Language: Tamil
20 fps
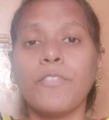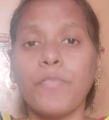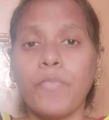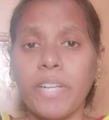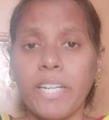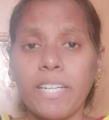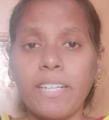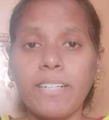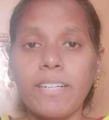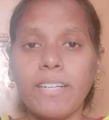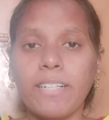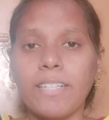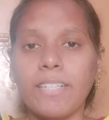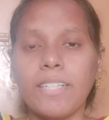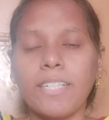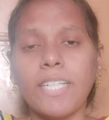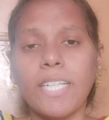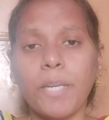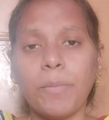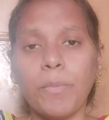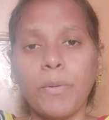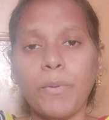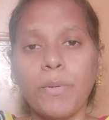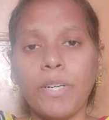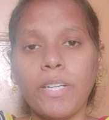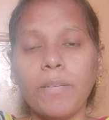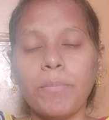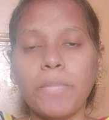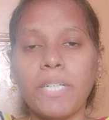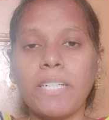வெண்டைக்காய்க்கு நம்ம
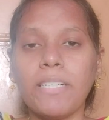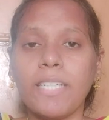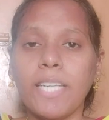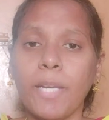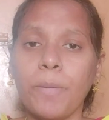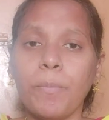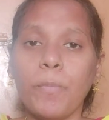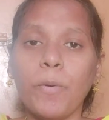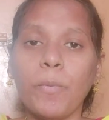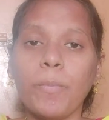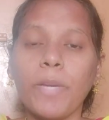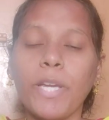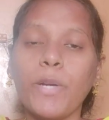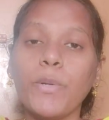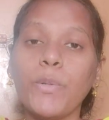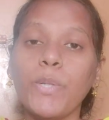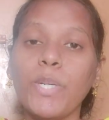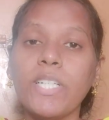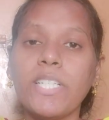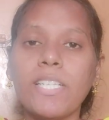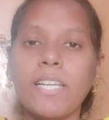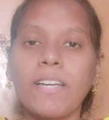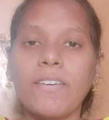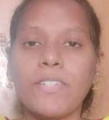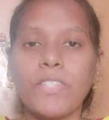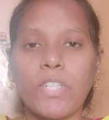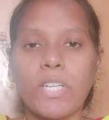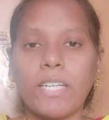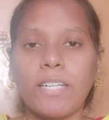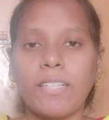உடம்ப எப்போவுமே குளிர்ச்சியாக
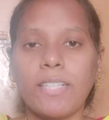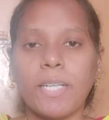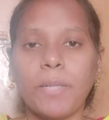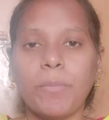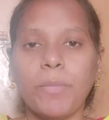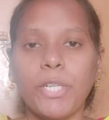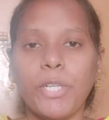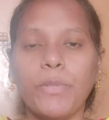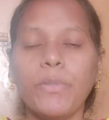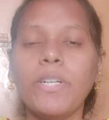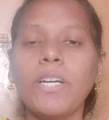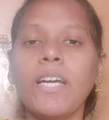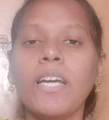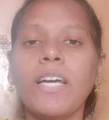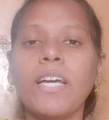வச்சுக்கிற தன்மையும்